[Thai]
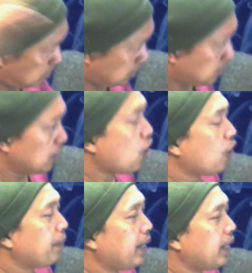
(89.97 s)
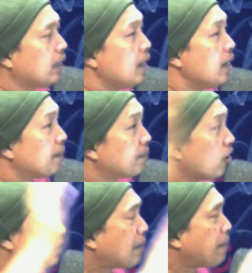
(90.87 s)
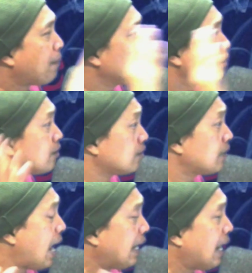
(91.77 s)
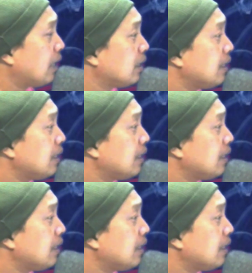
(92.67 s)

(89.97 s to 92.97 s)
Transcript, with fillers: ถึงก่อนเพนเพราะตามหลักพุทธศาสนานั้น